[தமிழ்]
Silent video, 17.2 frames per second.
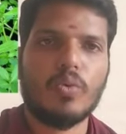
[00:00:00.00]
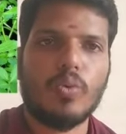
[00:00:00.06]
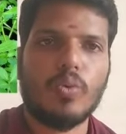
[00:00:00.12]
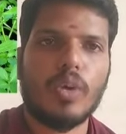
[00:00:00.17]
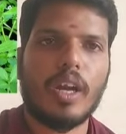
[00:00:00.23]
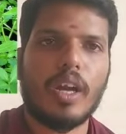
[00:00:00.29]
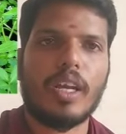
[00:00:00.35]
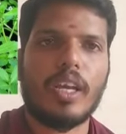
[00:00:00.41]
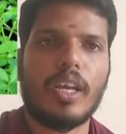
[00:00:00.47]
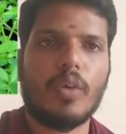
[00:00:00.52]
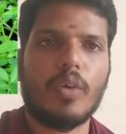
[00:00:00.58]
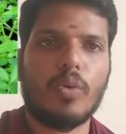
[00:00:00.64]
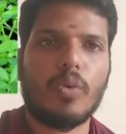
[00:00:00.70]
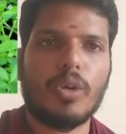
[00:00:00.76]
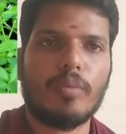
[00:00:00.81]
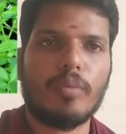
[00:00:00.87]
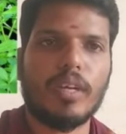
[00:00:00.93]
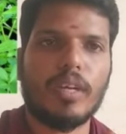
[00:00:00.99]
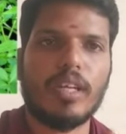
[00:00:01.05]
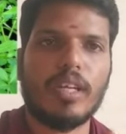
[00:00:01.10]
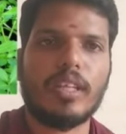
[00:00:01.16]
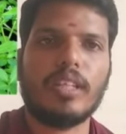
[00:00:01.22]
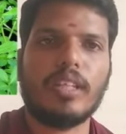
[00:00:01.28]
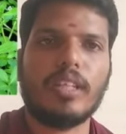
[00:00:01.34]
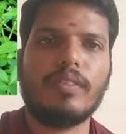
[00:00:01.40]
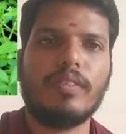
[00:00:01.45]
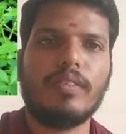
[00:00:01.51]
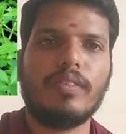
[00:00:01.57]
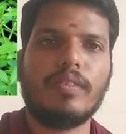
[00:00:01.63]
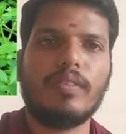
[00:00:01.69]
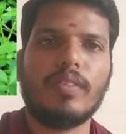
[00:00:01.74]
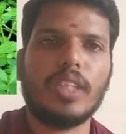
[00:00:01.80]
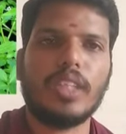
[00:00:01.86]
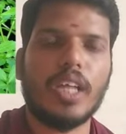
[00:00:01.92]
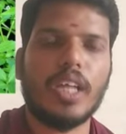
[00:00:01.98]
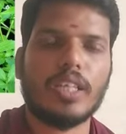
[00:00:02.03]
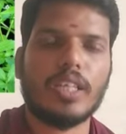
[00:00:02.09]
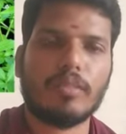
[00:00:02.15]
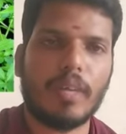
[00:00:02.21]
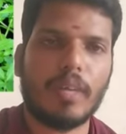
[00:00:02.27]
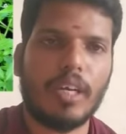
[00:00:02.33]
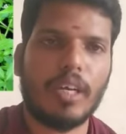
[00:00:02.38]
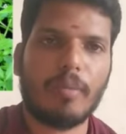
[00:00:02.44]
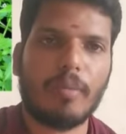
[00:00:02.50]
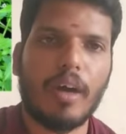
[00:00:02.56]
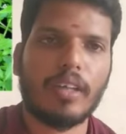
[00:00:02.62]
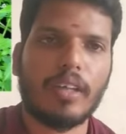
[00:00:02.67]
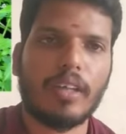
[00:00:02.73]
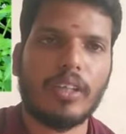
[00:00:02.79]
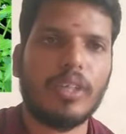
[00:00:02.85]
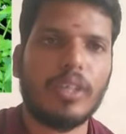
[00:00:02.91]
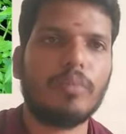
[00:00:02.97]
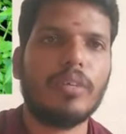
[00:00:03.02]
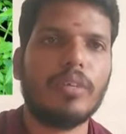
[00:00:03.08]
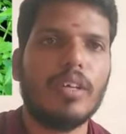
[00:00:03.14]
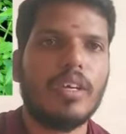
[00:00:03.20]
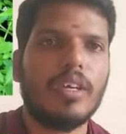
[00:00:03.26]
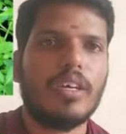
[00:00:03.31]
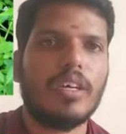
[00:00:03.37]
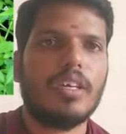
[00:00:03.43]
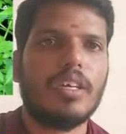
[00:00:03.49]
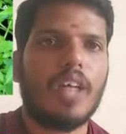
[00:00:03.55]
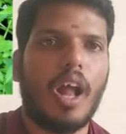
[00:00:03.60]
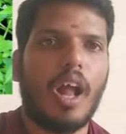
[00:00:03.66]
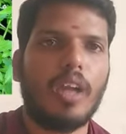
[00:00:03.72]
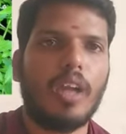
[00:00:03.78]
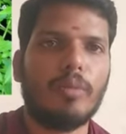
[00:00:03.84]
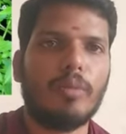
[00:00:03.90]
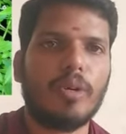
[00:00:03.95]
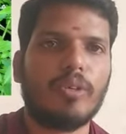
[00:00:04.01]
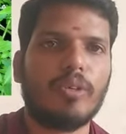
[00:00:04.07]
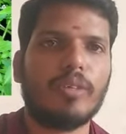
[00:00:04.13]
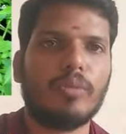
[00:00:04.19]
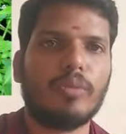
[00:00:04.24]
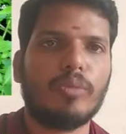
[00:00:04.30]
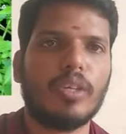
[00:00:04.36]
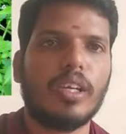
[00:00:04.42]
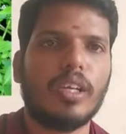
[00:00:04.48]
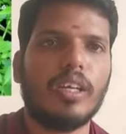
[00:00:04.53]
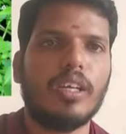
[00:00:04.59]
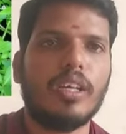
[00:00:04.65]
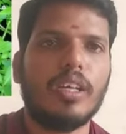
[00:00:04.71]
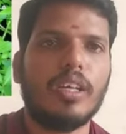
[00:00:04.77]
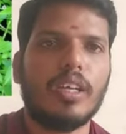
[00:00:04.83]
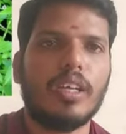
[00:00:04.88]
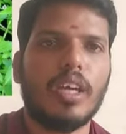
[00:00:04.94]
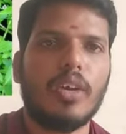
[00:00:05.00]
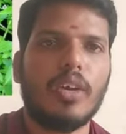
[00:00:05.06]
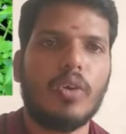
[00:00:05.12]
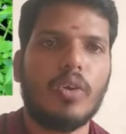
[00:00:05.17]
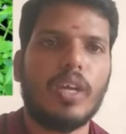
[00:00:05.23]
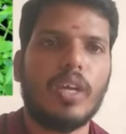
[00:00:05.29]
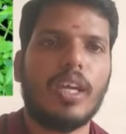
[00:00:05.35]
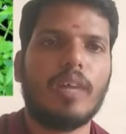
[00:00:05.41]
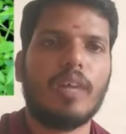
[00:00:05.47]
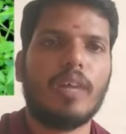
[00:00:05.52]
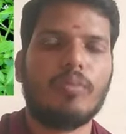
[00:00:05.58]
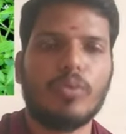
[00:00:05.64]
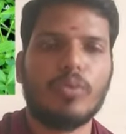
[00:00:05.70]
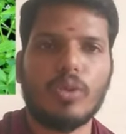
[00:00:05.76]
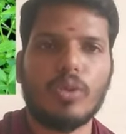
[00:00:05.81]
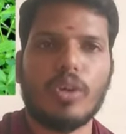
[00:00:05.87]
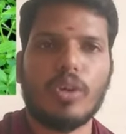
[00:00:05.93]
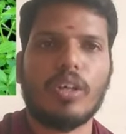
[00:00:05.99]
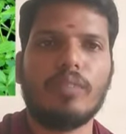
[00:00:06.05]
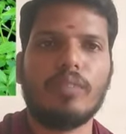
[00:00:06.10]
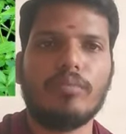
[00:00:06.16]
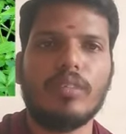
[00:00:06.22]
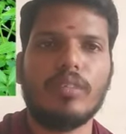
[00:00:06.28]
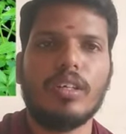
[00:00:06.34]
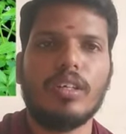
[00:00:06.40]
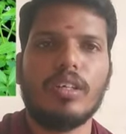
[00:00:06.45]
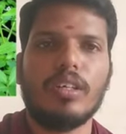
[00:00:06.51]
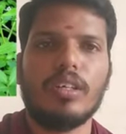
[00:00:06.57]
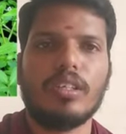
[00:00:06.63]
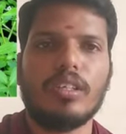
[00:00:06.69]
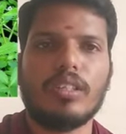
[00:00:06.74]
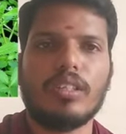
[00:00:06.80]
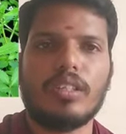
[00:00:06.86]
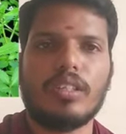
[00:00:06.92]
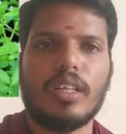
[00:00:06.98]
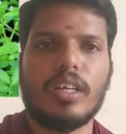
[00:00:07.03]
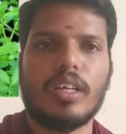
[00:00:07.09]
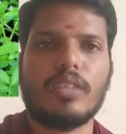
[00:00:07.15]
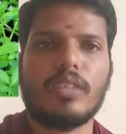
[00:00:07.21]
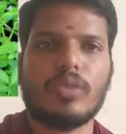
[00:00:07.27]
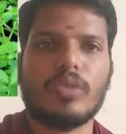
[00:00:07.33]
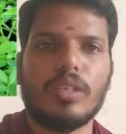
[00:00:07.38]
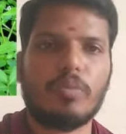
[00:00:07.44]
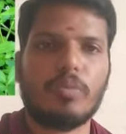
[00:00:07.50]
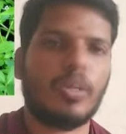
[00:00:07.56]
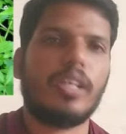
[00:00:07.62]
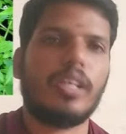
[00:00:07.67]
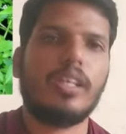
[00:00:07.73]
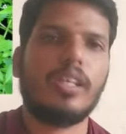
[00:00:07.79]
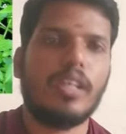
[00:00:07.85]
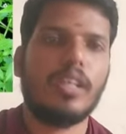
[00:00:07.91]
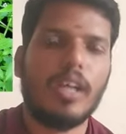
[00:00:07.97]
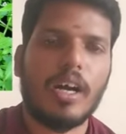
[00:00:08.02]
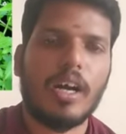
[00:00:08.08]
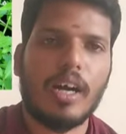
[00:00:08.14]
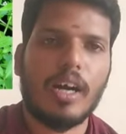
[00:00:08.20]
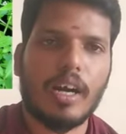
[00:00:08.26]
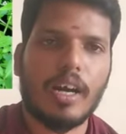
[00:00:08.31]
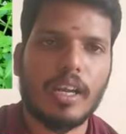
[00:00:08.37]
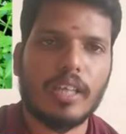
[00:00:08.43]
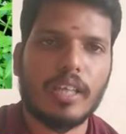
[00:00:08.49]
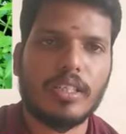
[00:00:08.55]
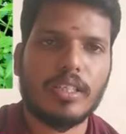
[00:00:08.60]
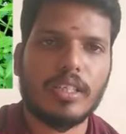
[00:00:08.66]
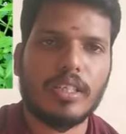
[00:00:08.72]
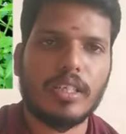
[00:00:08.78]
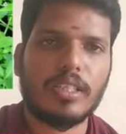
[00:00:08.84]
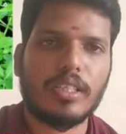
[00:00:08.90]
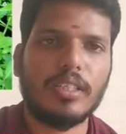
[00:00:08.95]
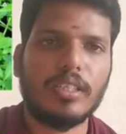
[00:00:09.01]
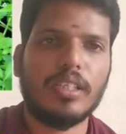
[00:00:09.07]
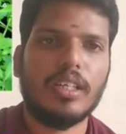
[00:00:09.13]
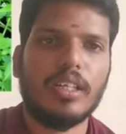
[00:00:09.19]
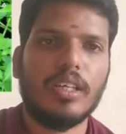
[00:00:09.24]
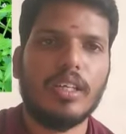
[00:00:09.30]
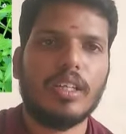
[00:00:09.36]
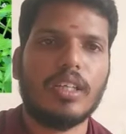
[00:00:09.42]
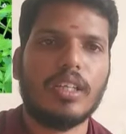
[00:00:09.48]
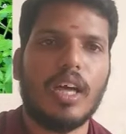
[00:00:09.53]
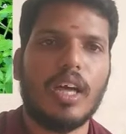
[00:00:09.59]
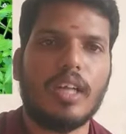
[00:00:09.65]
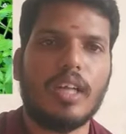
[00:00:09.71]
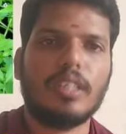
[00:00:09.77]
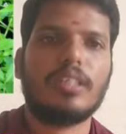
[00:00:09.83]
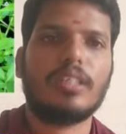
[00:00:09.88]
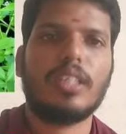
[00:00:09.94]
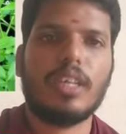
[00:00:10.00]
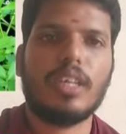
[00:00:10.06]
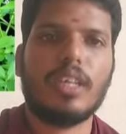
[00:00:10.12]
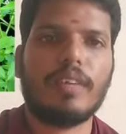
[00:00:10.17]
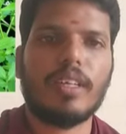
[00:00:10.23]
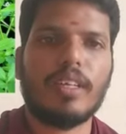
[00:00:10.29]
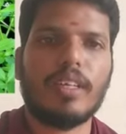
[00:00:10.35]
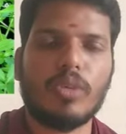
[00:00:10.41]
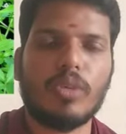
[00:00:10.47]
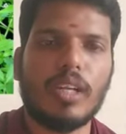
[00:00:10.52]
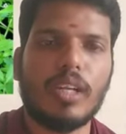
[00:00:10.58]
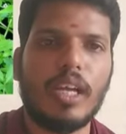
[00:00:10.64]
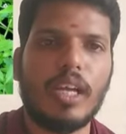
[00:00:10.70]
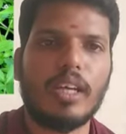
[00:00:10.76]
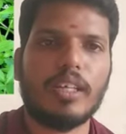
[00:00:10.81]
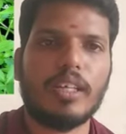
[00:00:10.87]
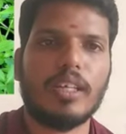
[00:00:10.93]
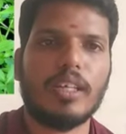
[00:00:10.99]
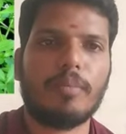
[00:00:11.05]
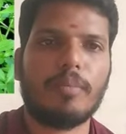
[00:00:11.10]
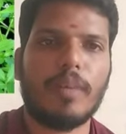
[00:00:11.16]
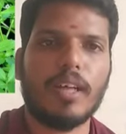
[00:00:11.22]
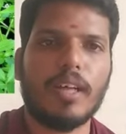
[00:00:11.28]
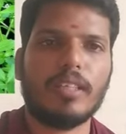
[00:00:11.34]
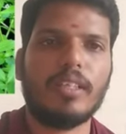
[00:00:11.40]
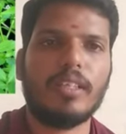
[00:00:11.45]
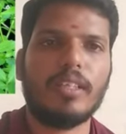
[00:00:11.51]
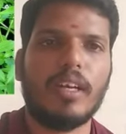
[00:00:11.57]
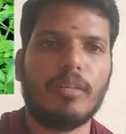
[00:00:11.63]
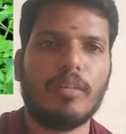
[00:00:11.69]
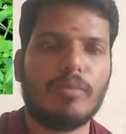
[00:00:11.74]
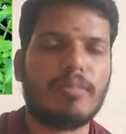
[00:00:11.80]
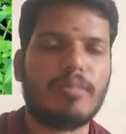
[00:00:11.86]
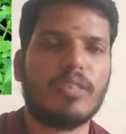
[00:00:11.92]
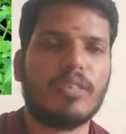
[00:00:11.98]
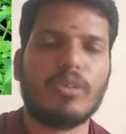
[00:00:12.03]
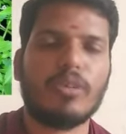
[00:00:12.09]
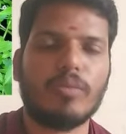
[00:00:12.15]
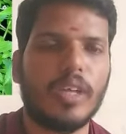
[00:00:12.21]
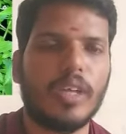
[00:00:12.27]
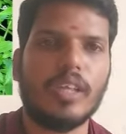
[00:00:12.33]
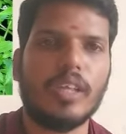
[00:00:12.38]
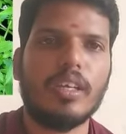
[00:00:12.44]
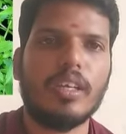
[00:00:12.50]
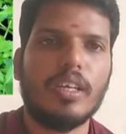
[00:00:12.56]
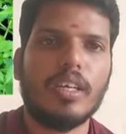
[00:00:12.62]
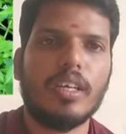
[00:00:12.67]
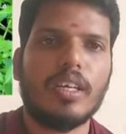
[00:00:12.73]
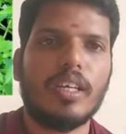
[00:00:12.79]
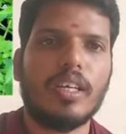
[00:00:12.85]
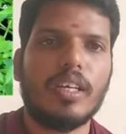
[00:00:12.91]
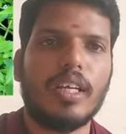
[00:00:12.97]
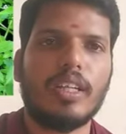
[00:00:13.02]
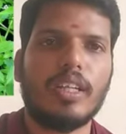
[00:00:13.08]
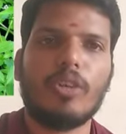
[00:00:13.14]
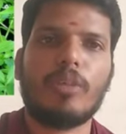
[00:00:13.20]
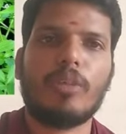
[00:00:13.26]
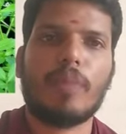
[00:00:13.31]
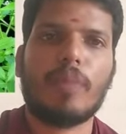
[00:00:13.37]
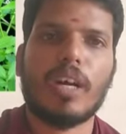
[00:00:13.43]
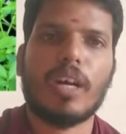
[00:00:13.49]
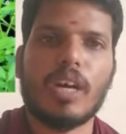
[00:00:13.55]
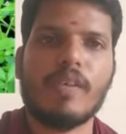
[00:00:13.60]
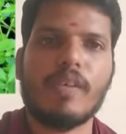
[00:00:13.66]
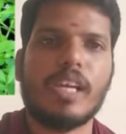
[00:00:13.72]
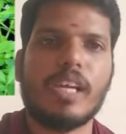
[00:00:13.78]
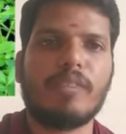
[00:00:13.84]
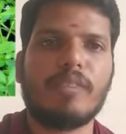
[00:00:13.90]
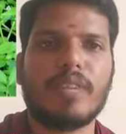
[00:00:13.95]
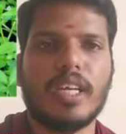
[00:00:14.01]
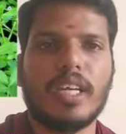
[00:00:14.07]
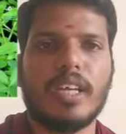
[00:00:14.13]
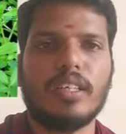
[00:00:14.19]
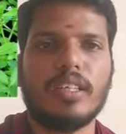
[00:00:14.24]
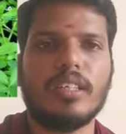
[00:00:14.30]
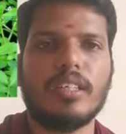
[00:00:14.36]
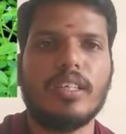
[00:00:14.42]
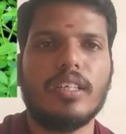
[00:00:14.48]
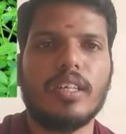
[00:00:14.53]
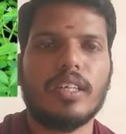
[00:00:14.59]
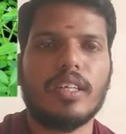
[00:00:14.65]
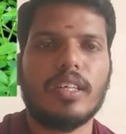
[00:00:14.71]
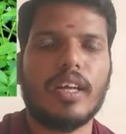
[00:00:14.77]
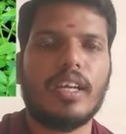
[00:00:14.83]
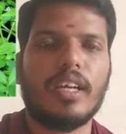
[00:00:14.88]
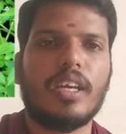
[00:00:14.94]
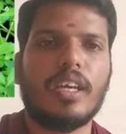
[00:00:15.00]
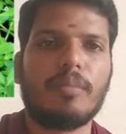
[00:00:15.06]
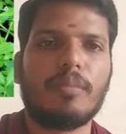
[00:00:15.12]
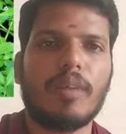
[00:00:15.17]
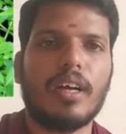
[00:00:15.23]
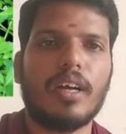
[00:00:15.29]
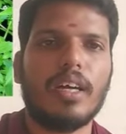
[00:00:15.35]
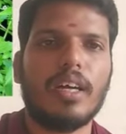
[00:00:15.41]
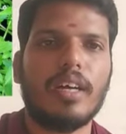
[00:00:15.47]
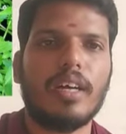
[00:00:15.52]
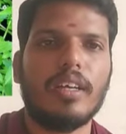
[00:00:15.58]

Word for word: உடனே ஒரு மணி நேரத்தில் வித்தியாசம் கண்டிப்பாக தெரியும் இது அனுபவ முறையில் என்னுடைய முன்னோர்களும் சித்தர்கள் சொன்ன முறையில் ஆராய்ச்சி செய்து நான் சிறிய வயது முதலே இதை பார்த்து அனுபவப்பட்டு ஒரு முறை இதில் எந்த ஒரு பக்க வழியும் கிடையாது கண்டிப்பாக